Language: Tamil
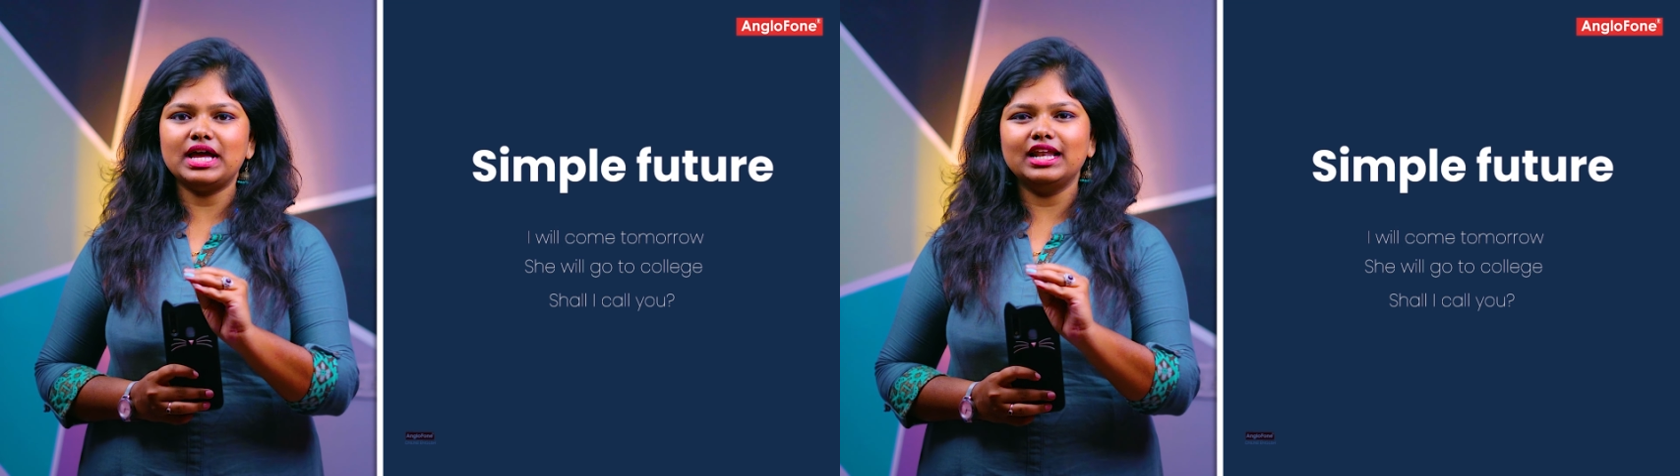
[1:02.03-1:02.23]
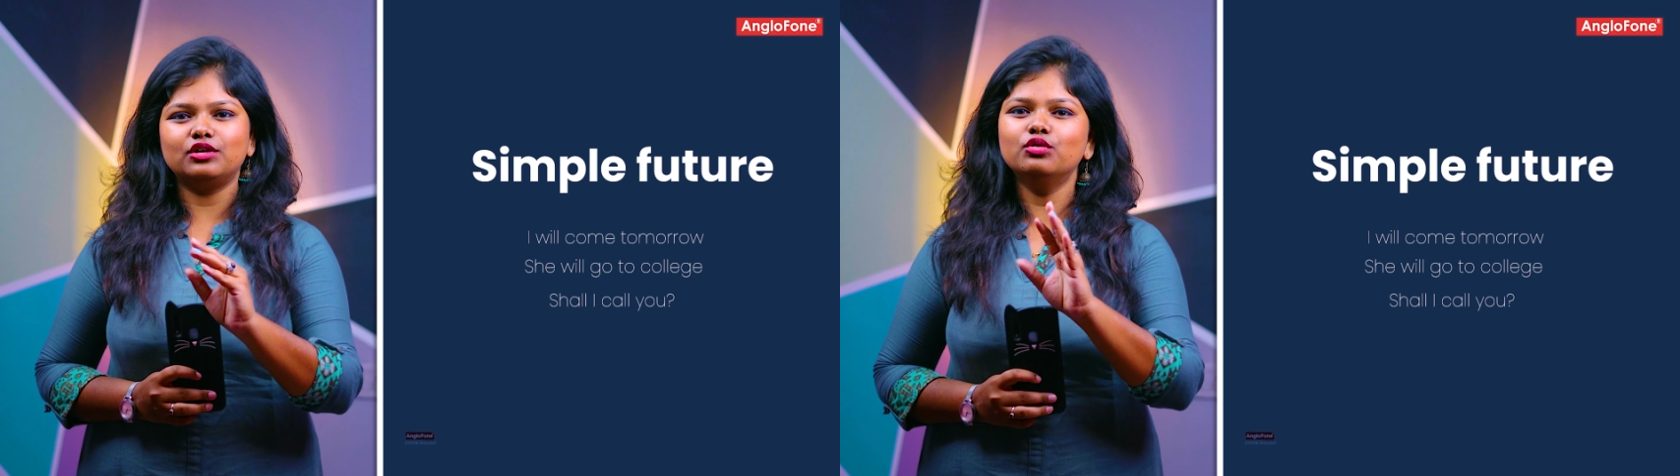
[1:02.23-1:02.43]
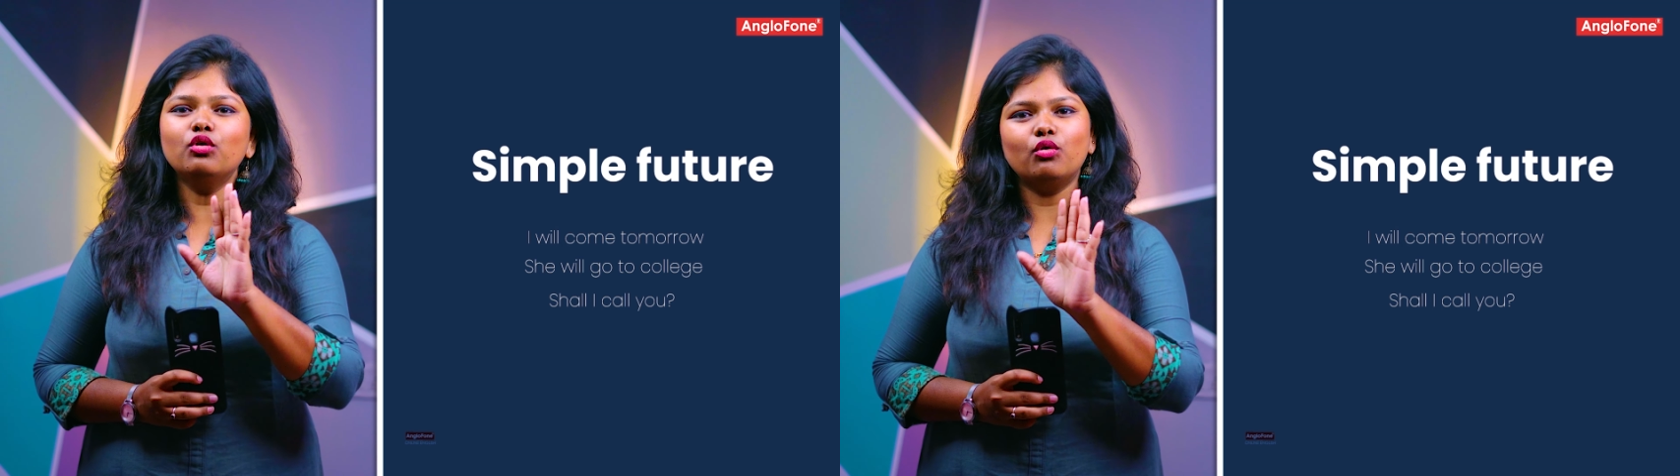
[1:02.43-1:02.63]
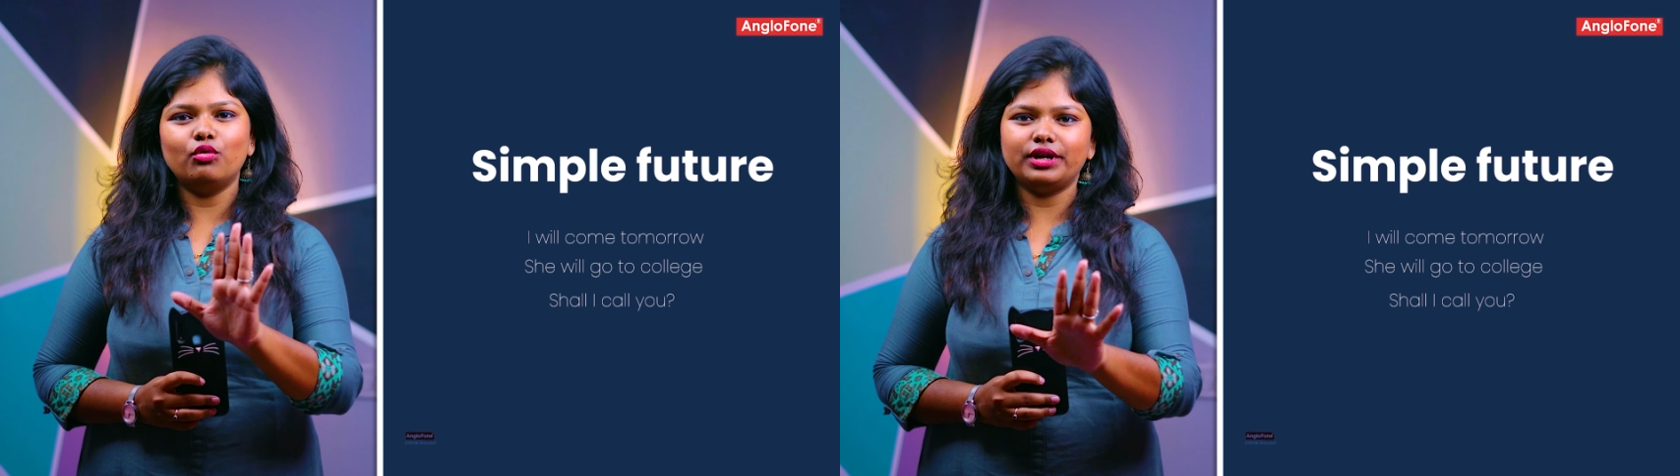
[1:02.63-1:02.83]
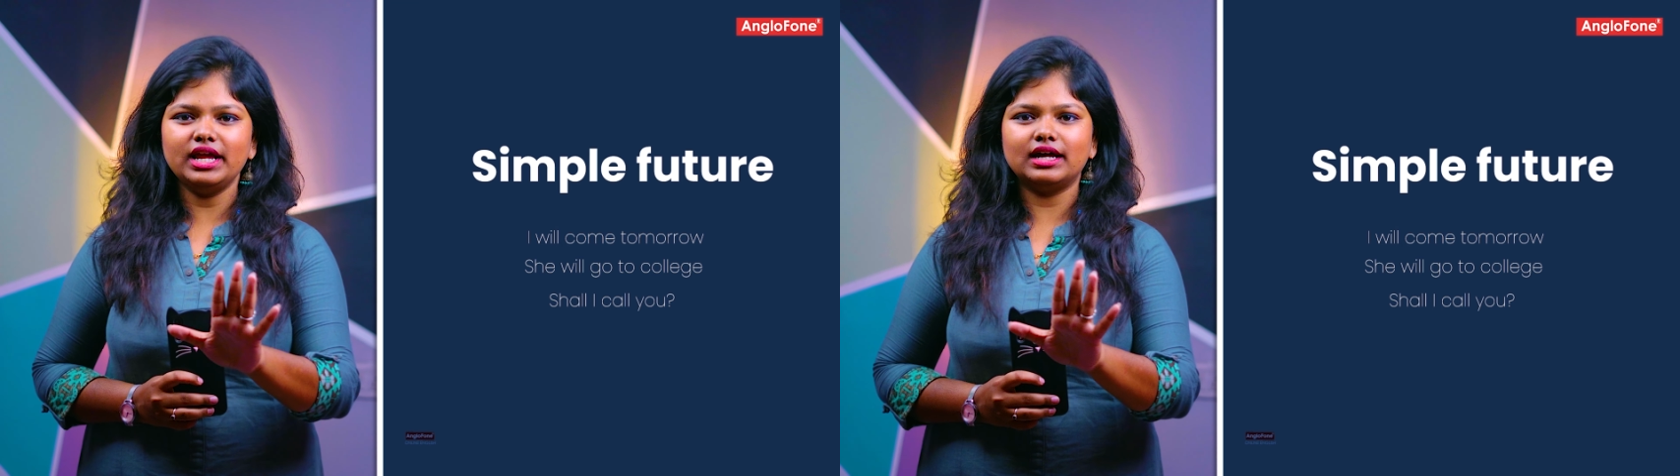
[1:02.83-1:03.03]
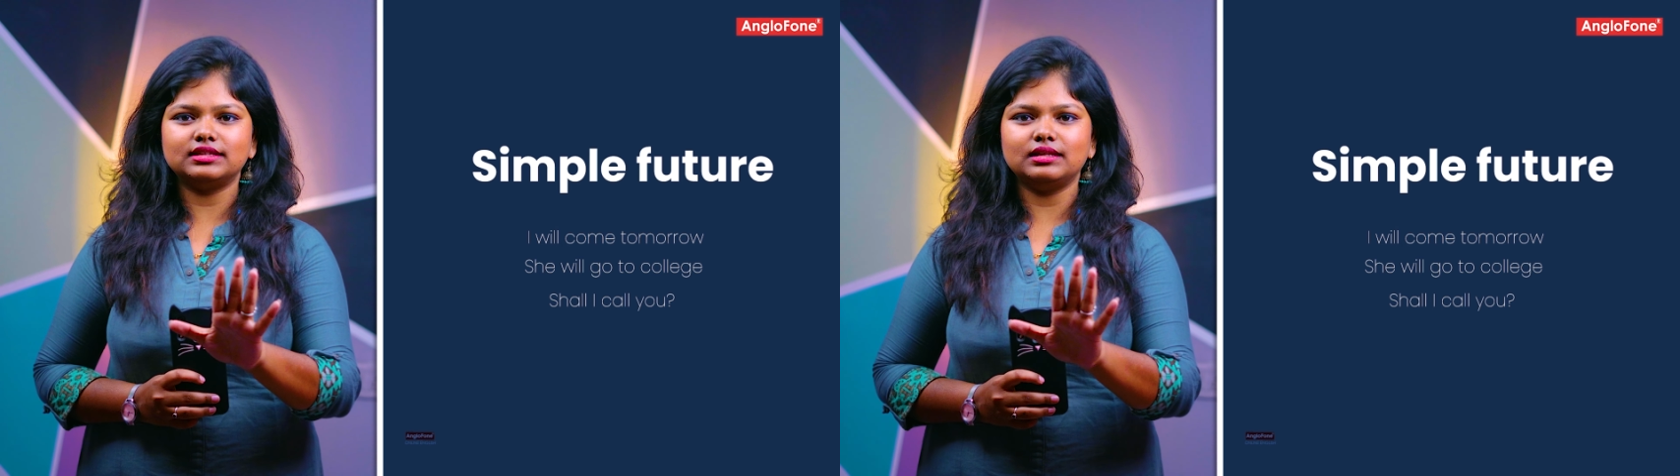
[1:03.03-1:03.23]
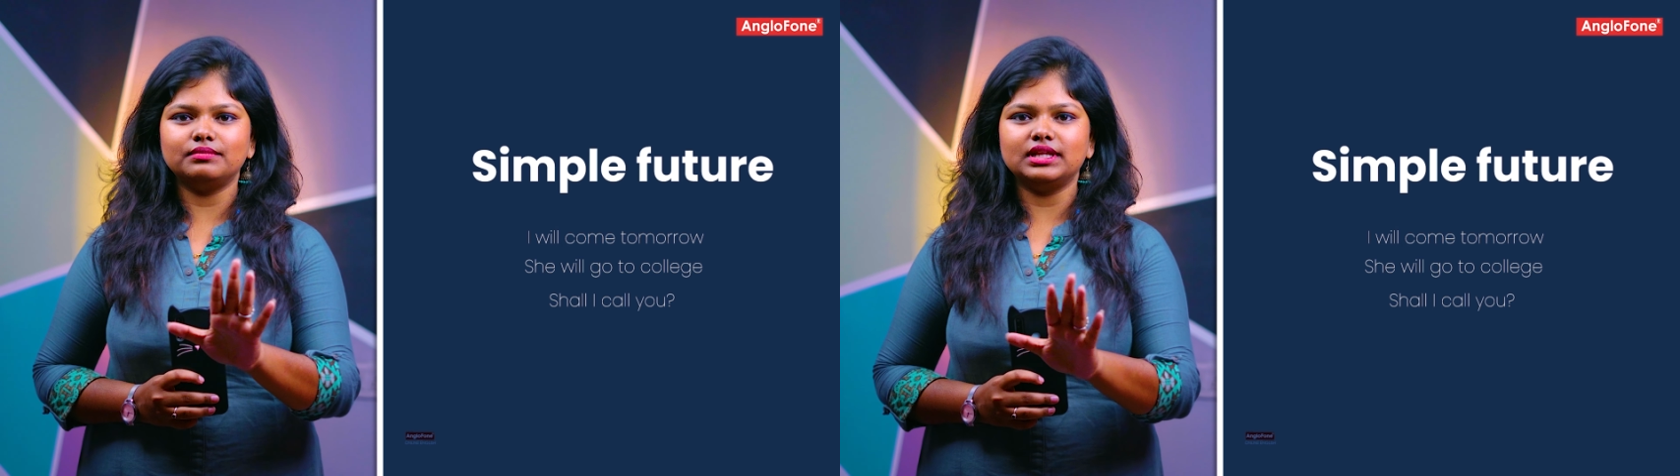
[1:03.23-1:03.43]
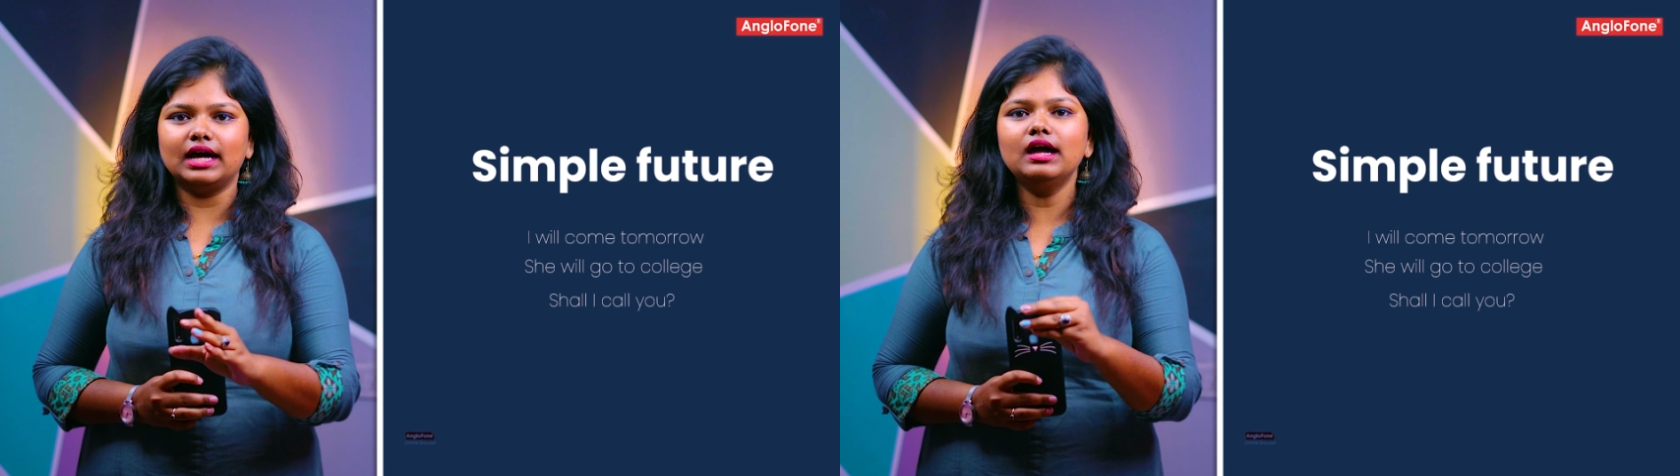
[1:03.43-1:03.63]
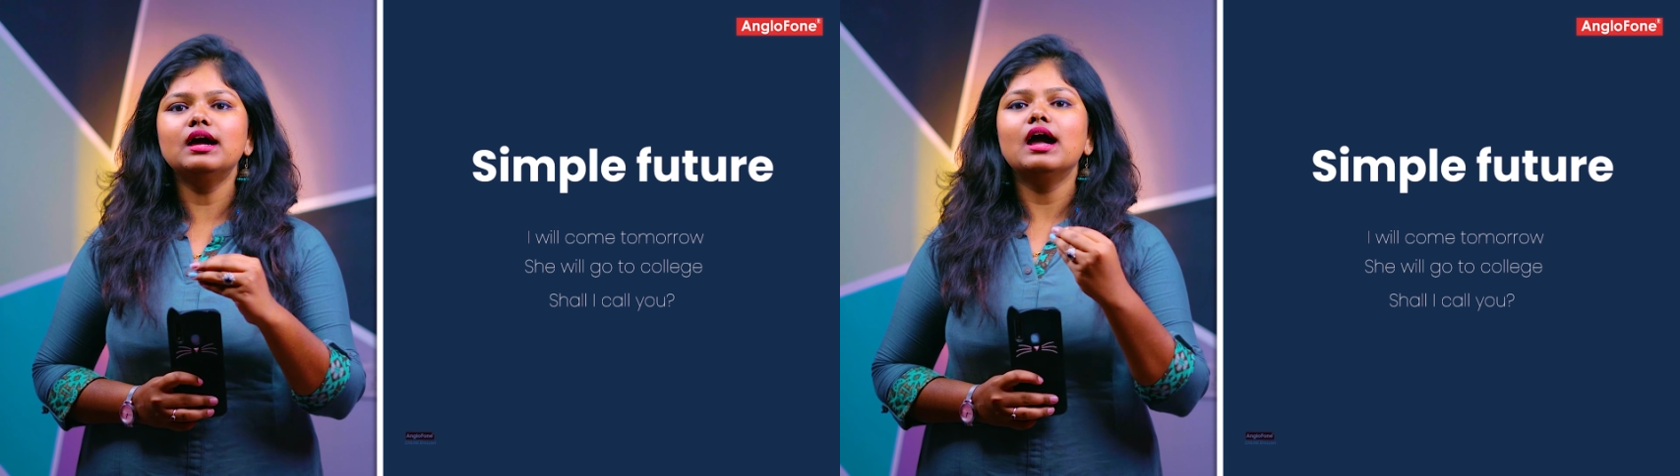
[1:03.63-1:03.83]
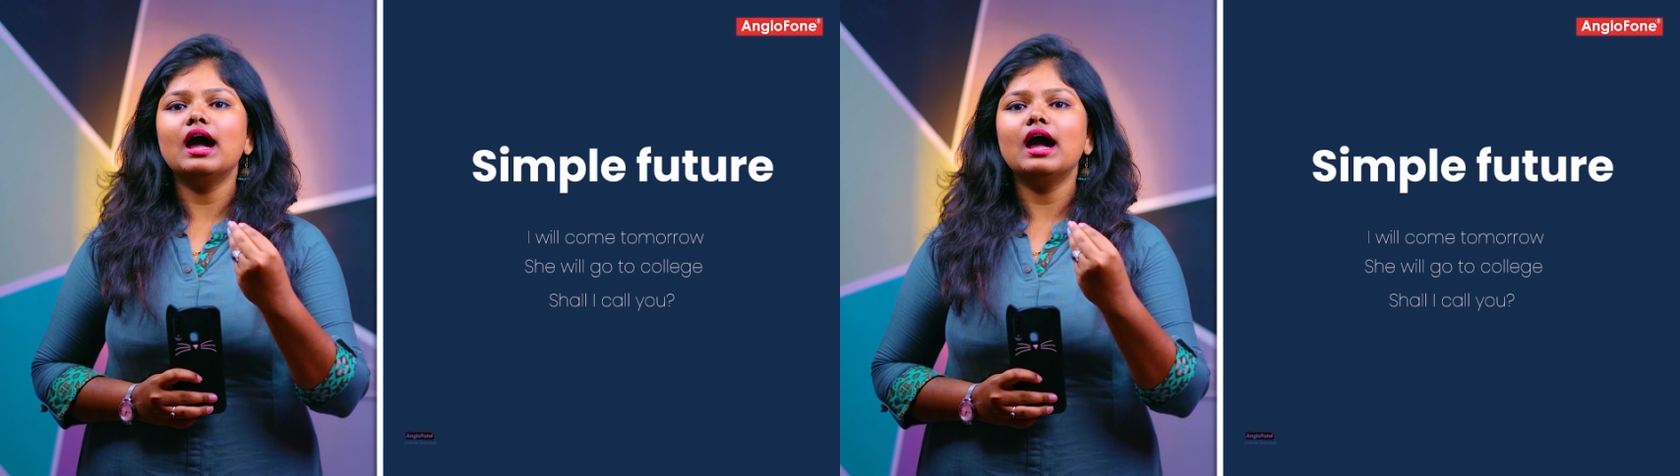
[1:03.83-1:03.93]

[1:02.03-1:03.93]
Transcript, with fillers: ஷாலுக்கும் ஒரே அர்த்தம் தான்